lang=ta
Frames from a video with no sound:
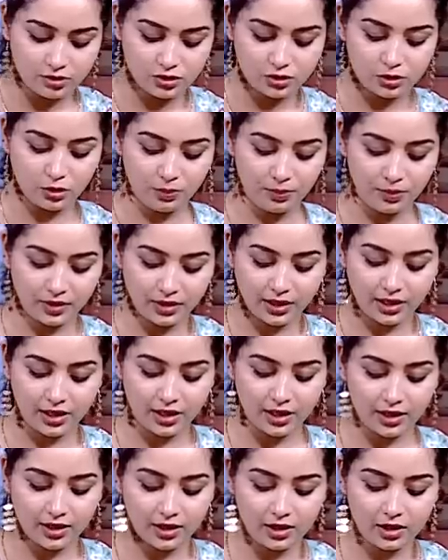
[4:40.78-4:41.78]
சூப்பர்
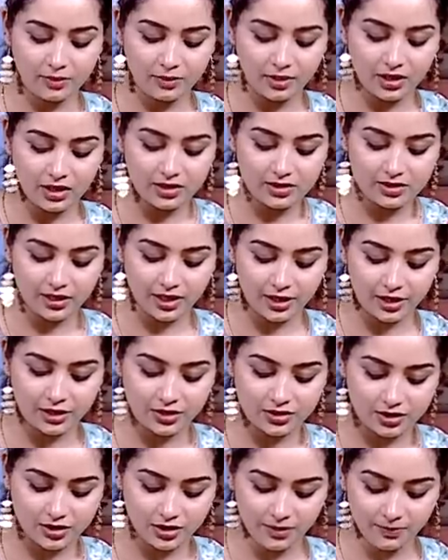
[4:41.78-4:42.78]
எல்லாம் நல்லா மிக்ஸ்
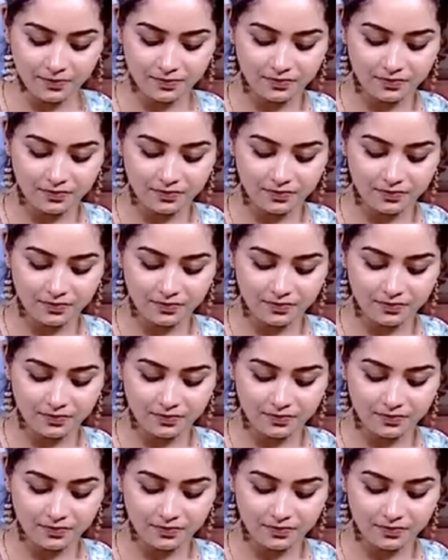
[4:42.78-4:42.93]
ஆகிடுச்சு